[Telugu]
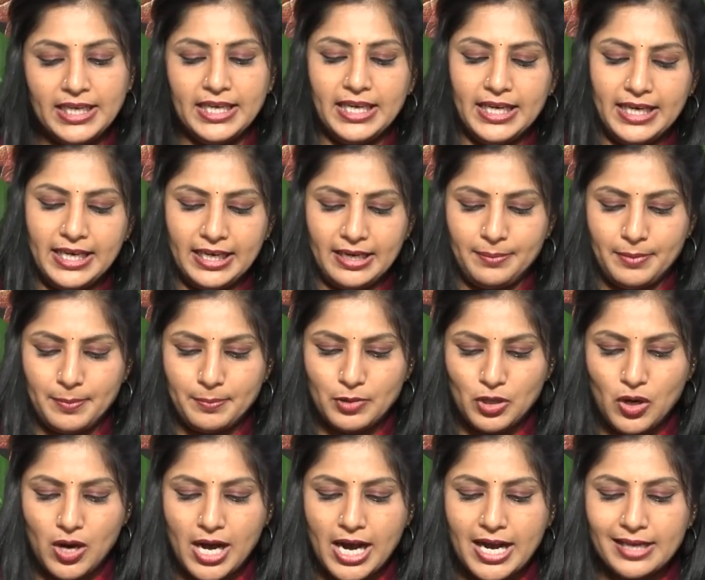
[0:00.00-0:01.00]
ఈ
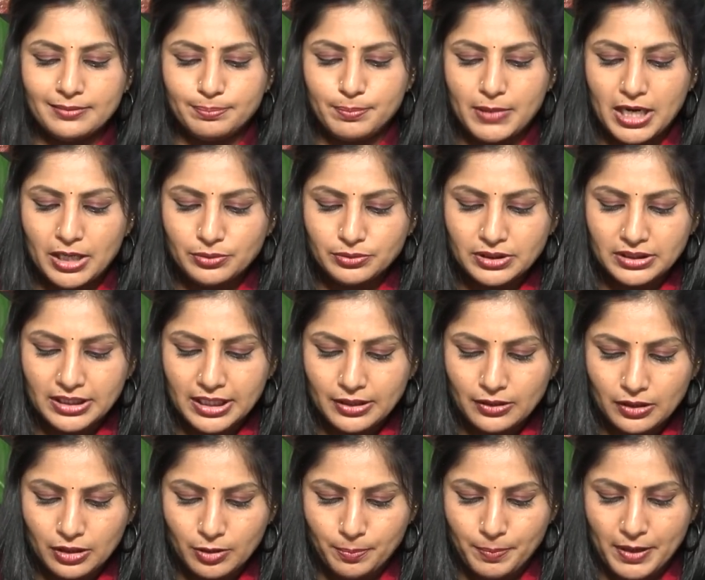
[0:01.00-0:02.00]
క్రమంలో ఆత్మాహుతి
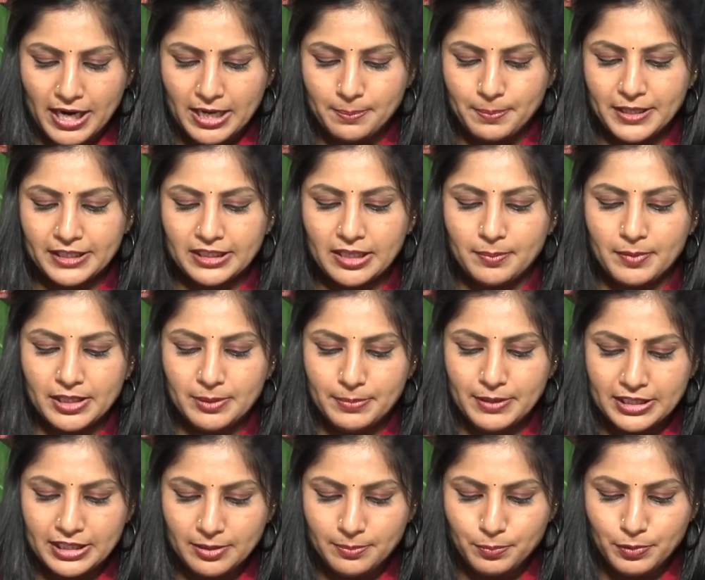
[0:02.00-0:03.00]
దాడులకు పాల్పడతామని
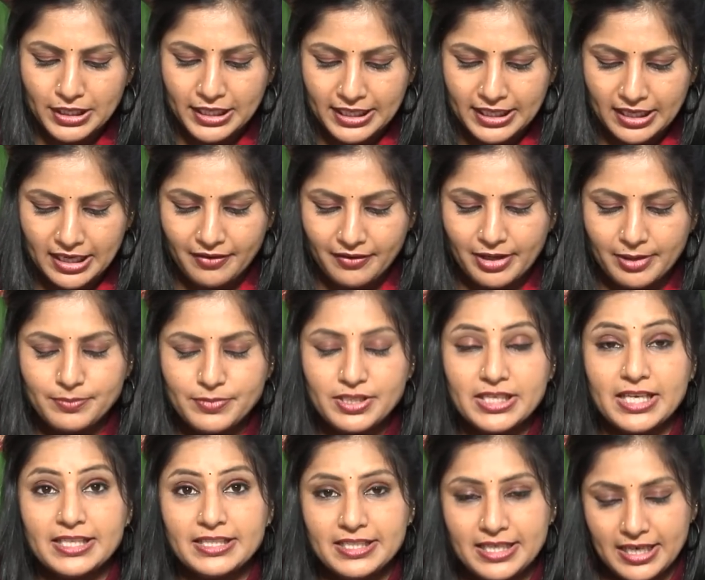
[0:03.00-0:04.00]
బెదిరింపు లేఖ రావడం
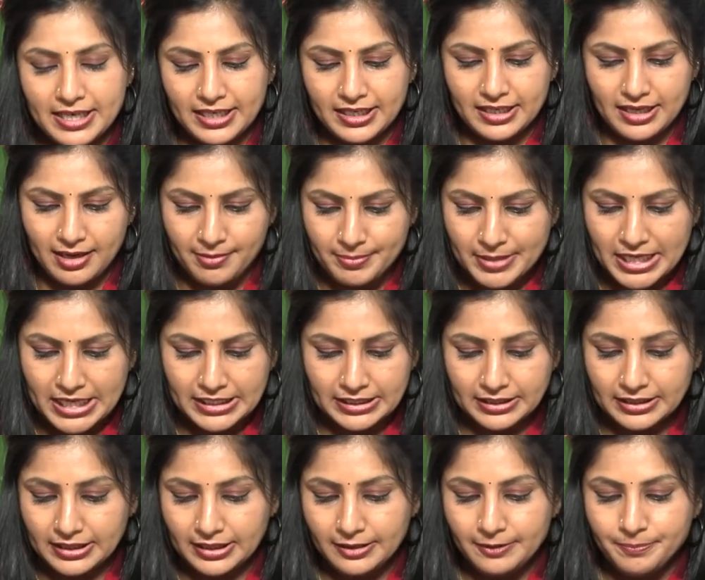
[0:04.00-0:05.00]
సంచలనంగా
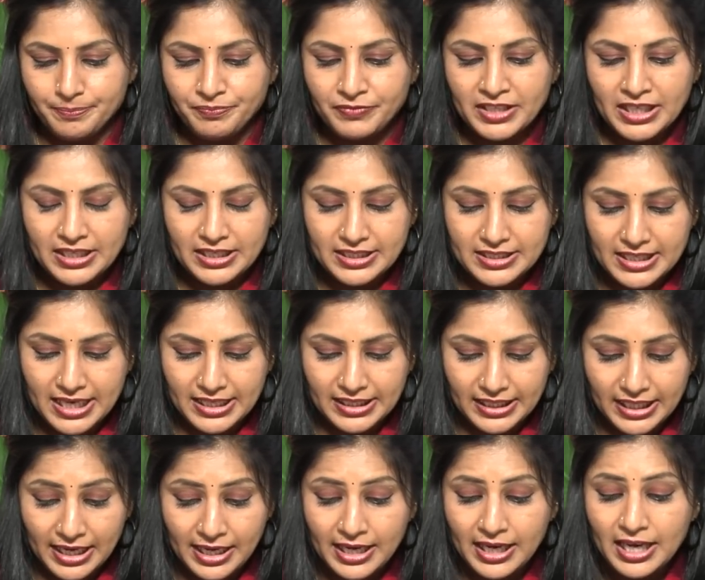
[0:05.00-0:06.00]
మారింది
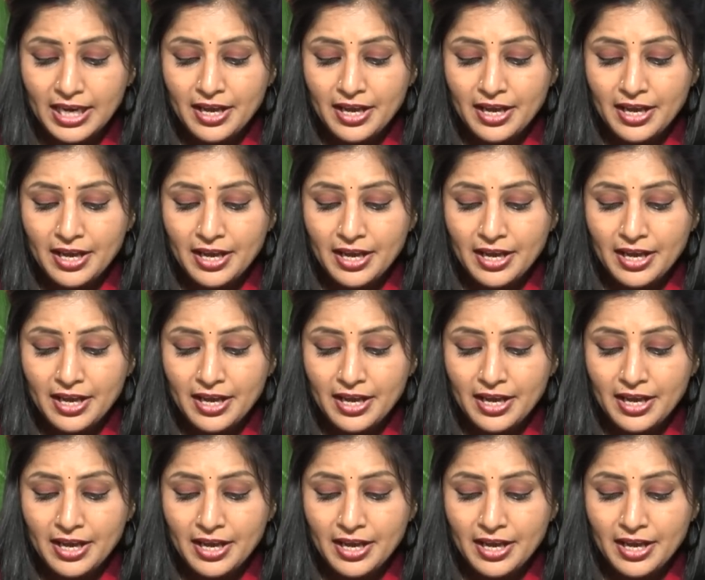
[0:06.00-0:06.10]
నిజానికి